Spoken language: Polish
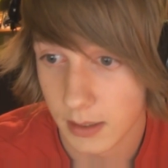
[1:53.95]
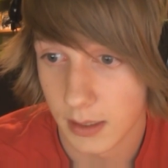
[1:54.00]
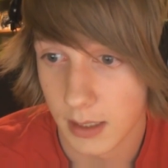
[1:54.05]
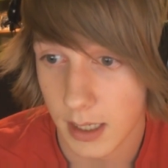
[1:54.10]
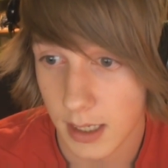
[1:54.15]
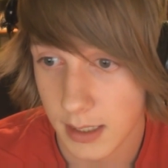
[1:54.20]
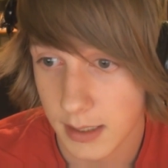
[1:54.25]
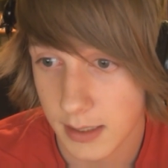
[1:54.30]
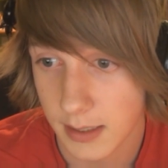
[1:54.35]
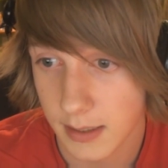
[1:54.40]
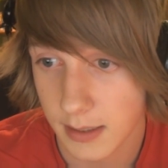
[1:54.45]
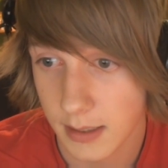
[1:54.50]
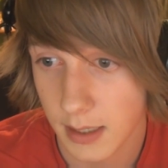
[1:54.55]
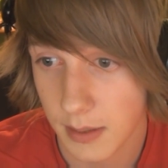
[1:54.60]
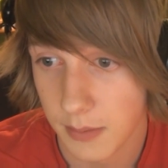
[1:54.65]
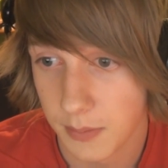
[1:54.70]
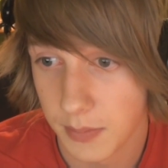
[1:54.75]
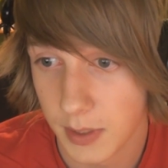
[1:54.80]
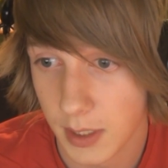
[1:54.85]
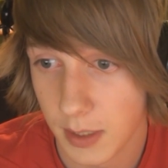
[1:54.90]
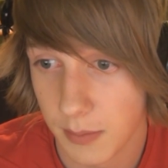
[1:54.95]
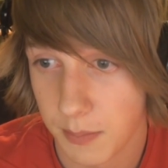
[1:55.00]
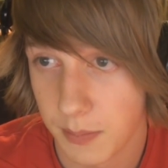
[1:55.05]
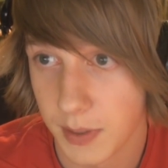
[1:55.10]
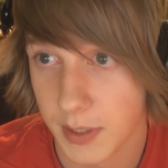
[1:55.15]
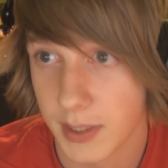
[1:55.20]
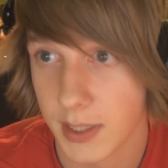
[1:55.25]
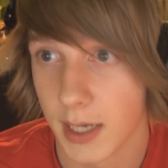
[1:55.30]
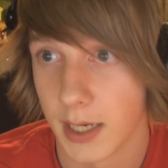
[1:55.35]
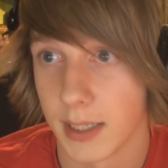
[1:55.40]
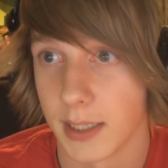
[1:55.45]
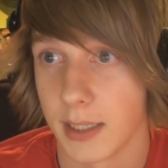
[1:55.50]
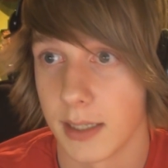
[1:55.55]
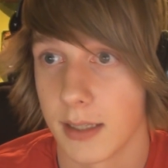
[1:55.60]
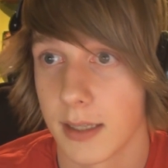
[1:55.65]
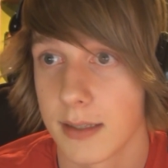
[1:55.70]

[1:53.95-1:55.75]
następne pytanie,